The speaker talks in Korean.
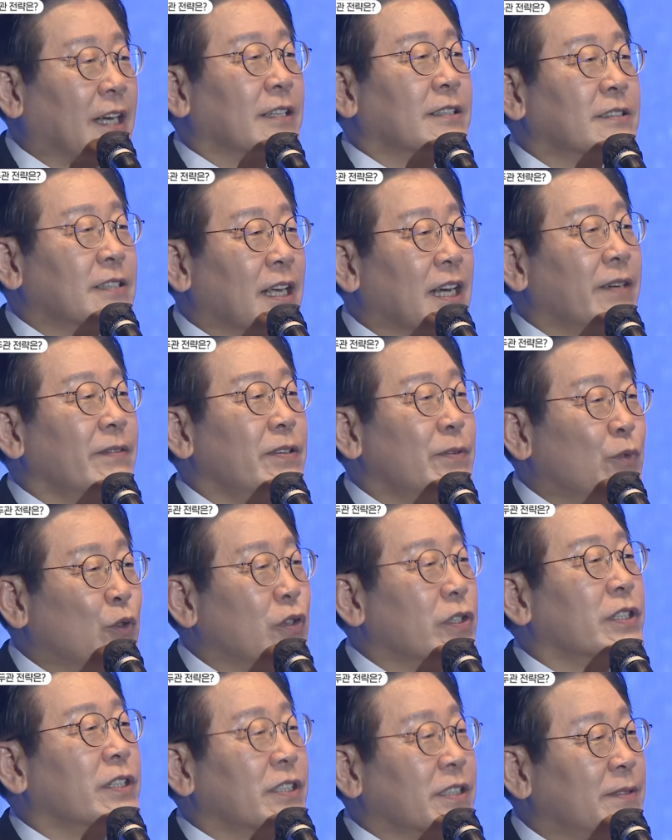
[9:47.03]
후보 출마
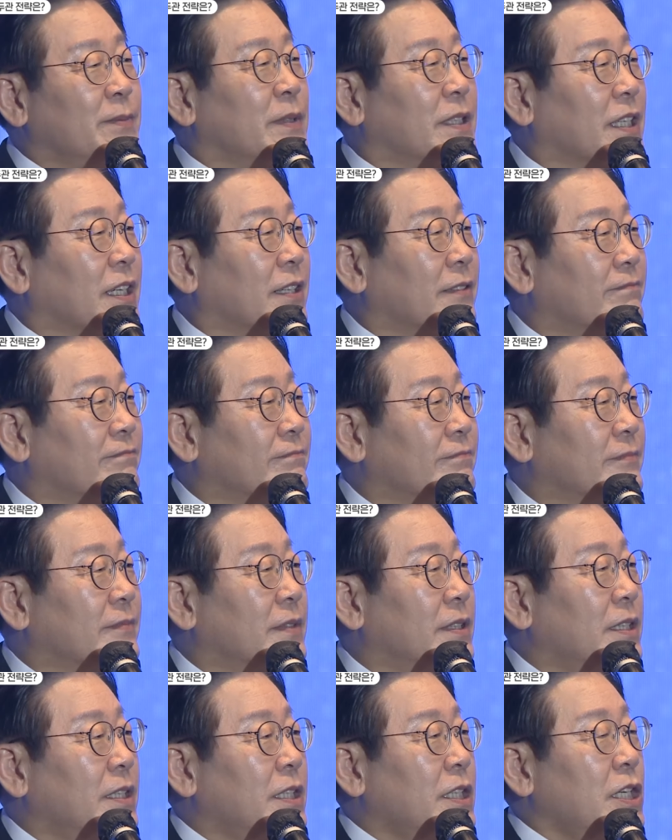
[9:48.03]
선언문으로 음,
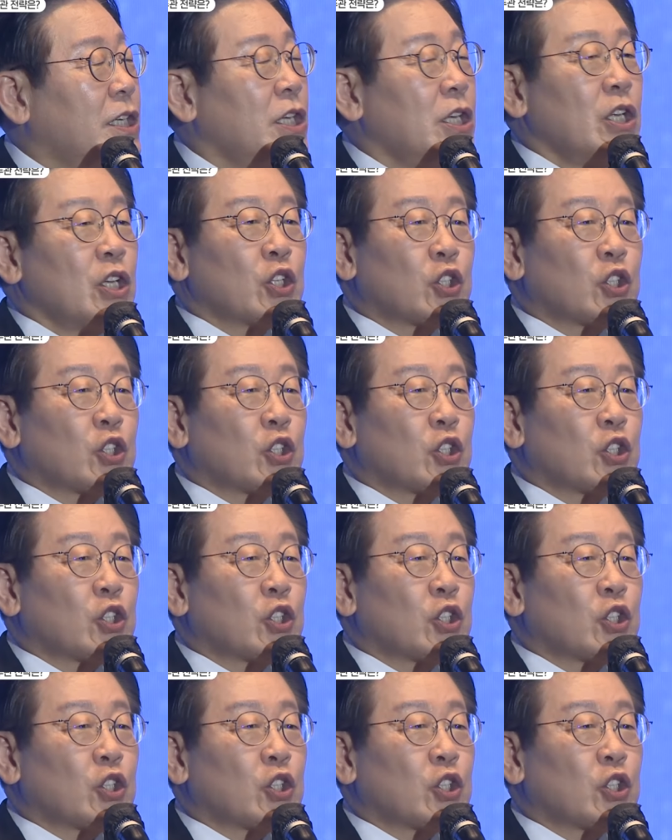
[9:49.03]
읽히지더라고요. 음,